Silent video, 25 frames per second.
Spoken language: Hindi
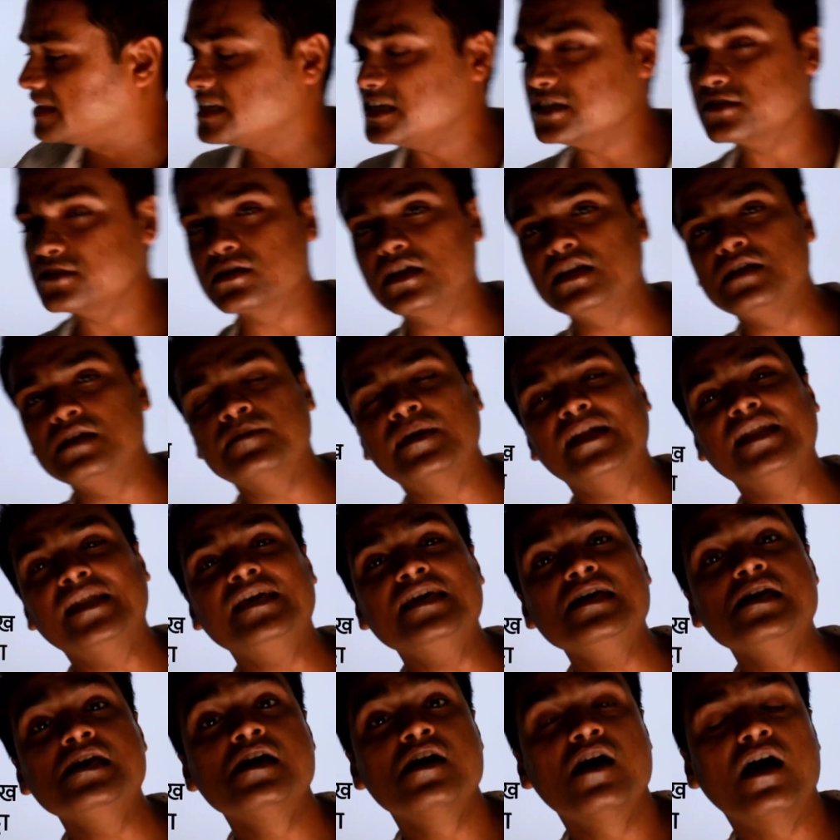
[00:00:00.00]
अली देखिए सलीम
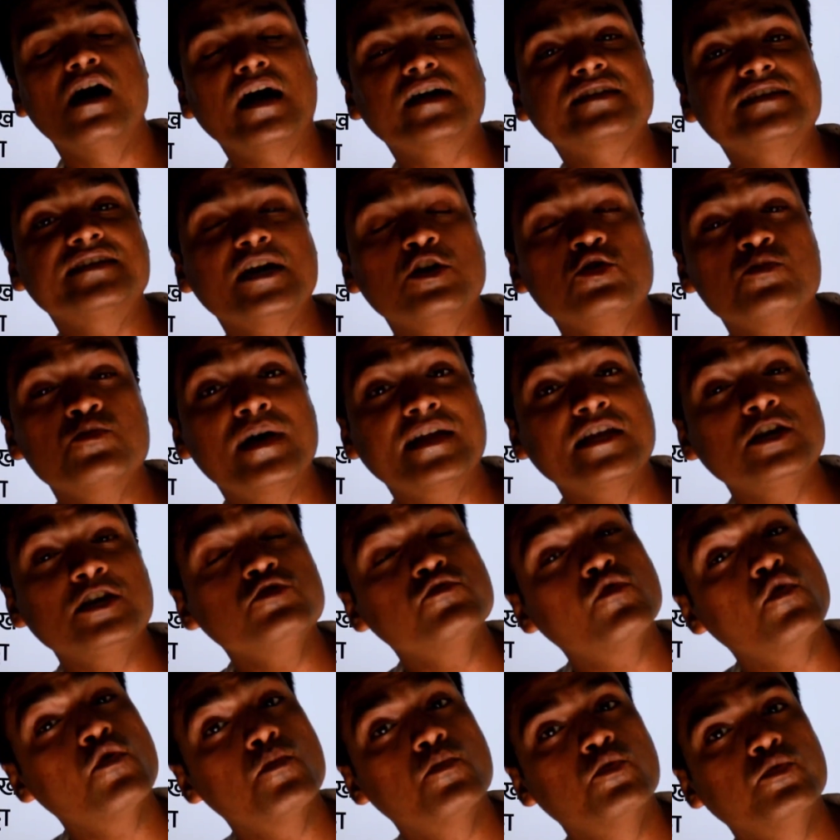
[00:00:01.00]
अली अक्षय कुमार
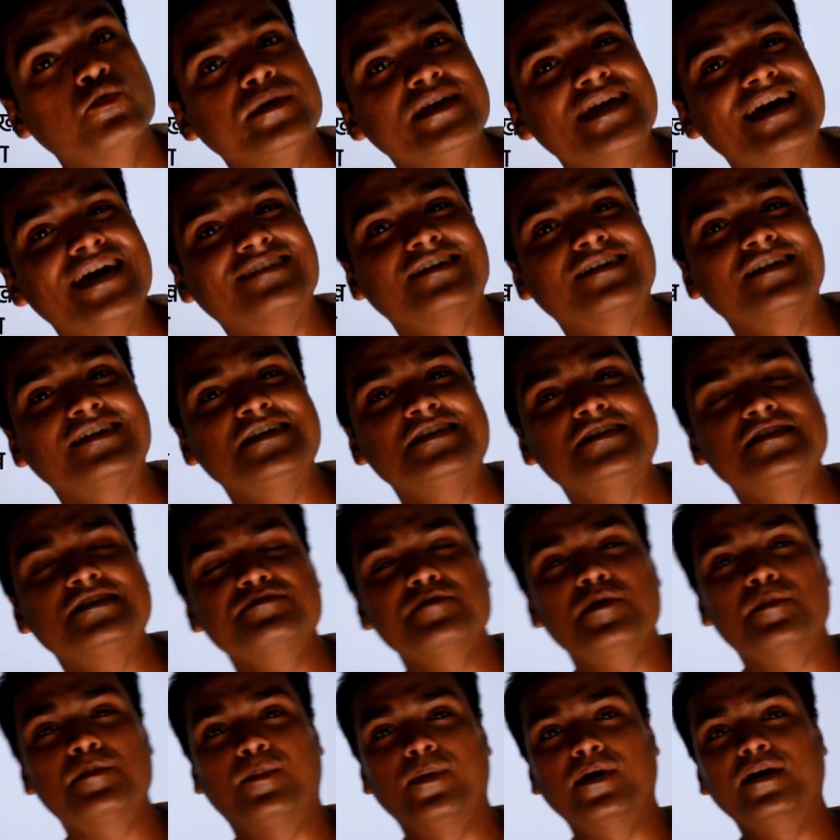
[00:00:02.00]
की वो मूवी याद करिए
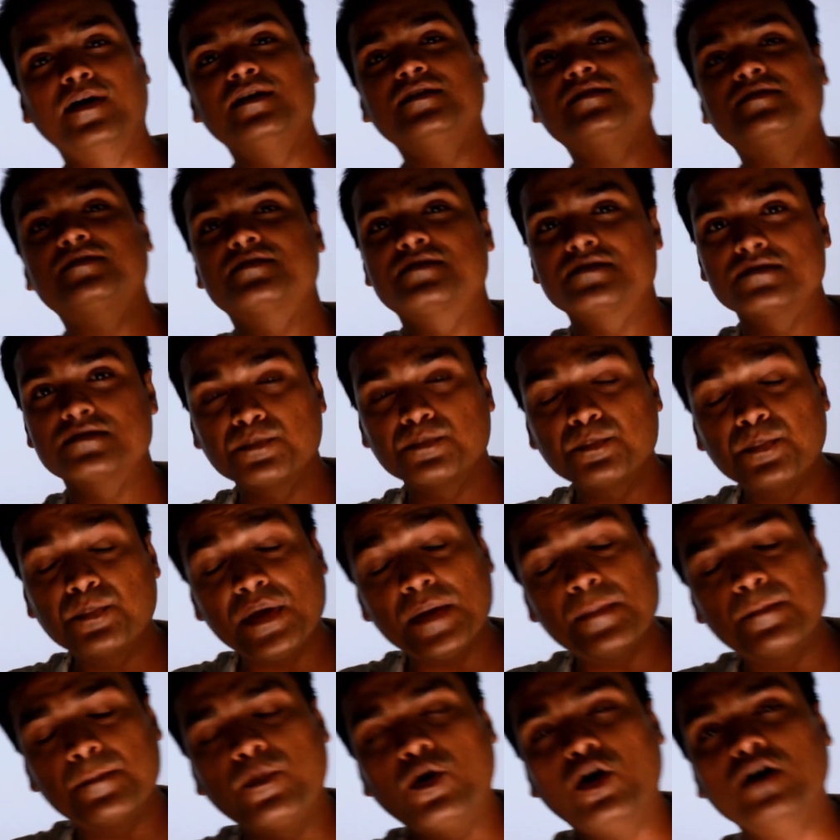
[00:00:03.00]
जिसमें बर्ड्स
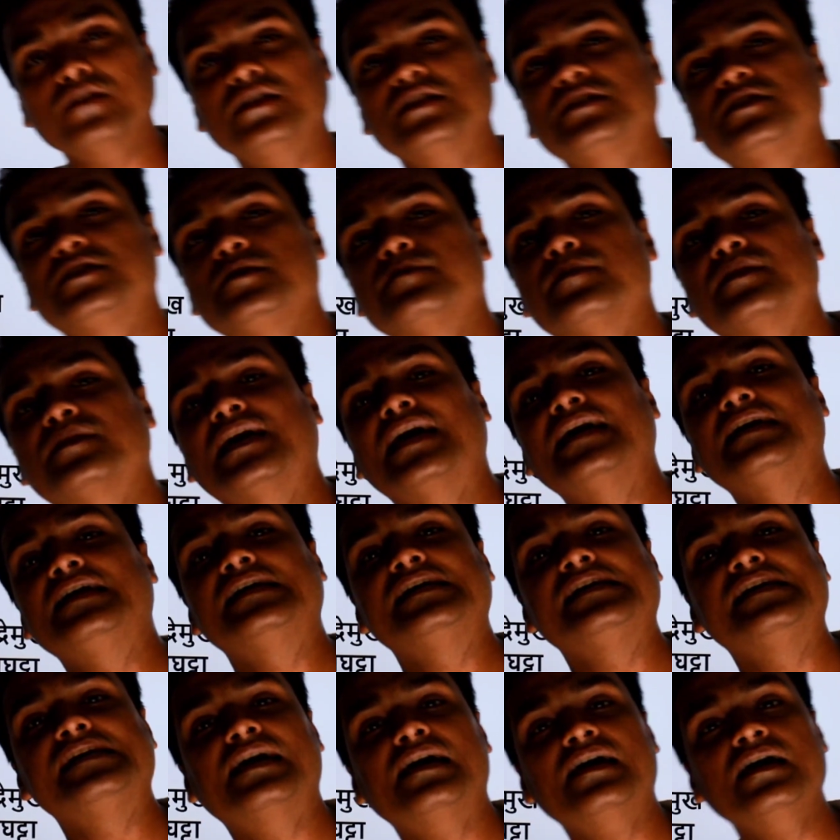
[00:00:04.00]
पे बहुत अच्छी बताई
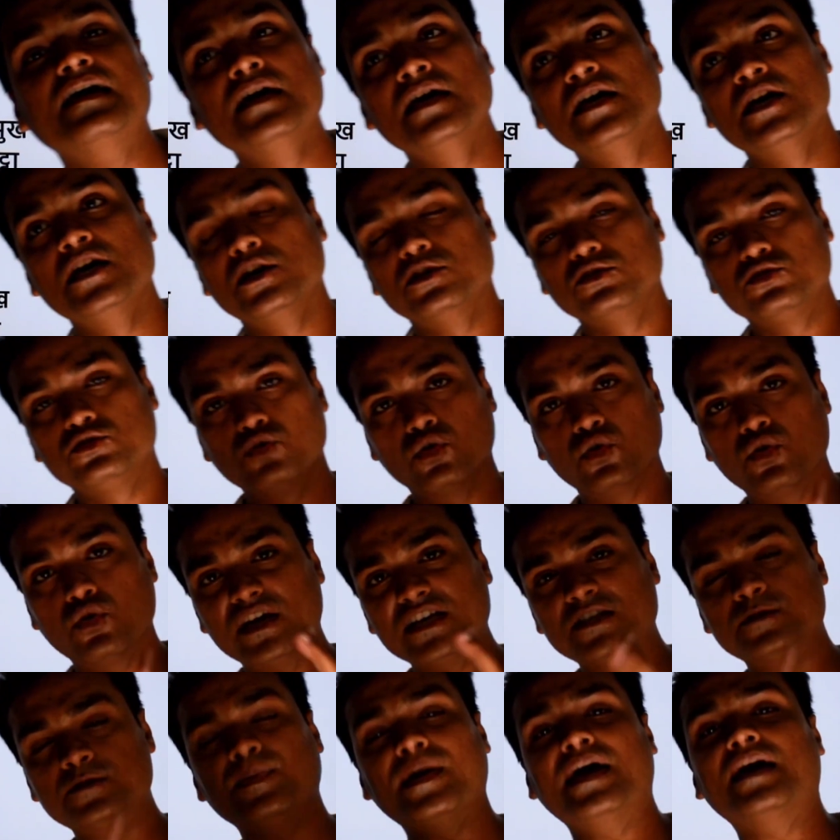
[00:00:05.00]
गई है
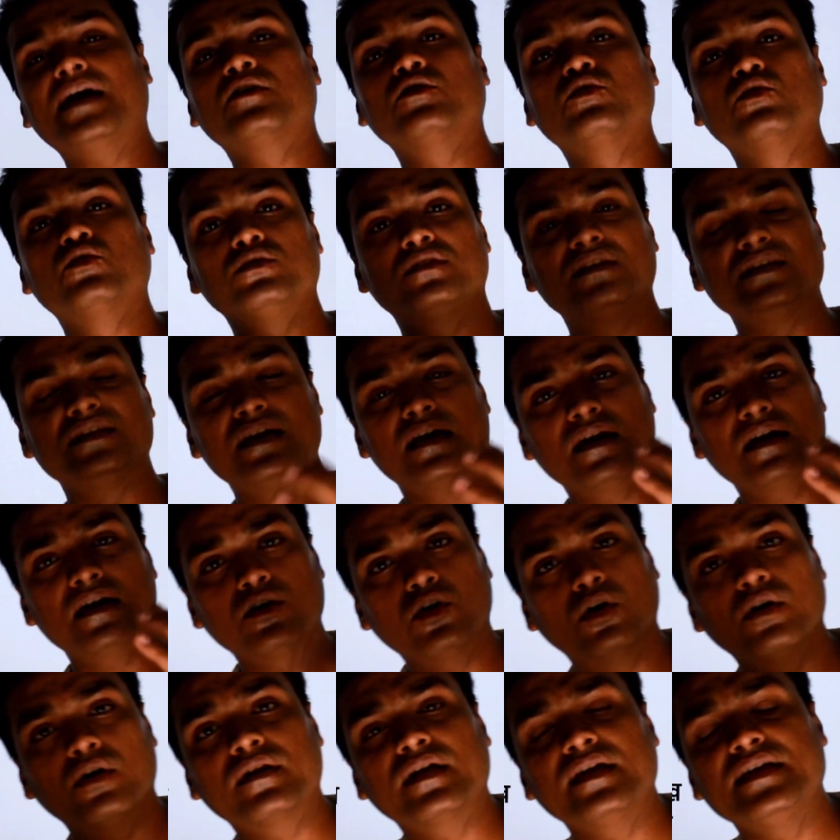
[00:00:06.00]
जो स्पैरो होती
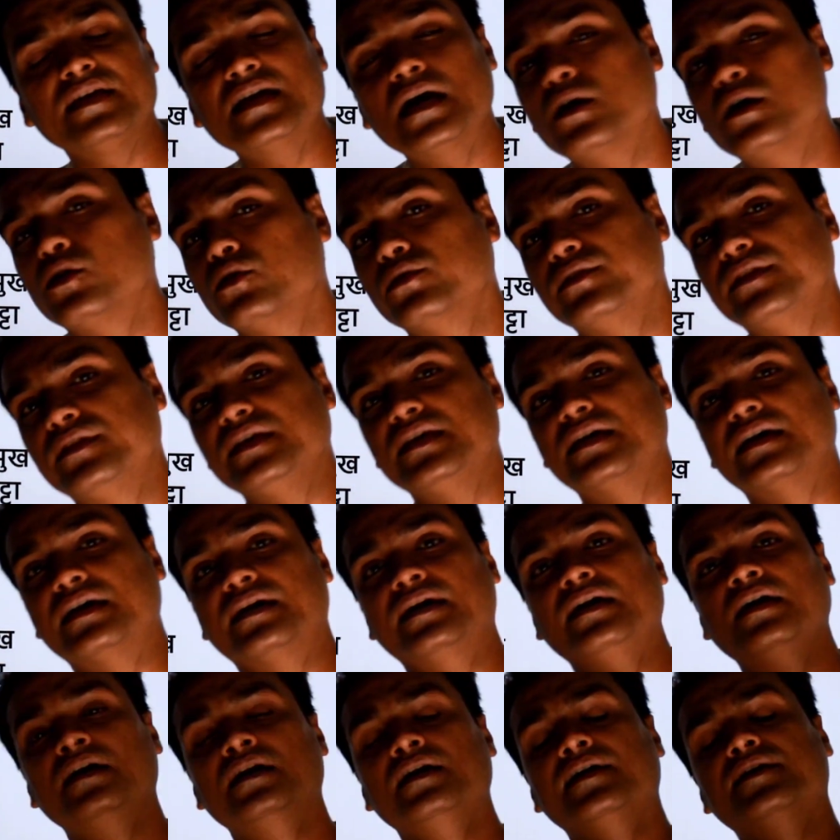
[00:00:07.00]
है गौरैया होती
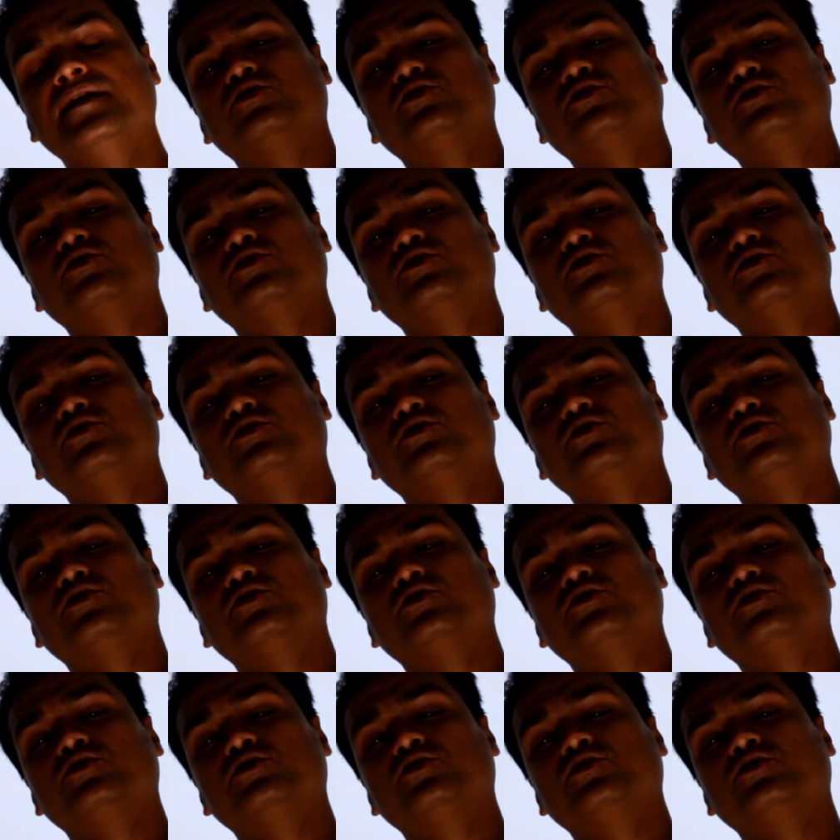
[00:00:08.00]
है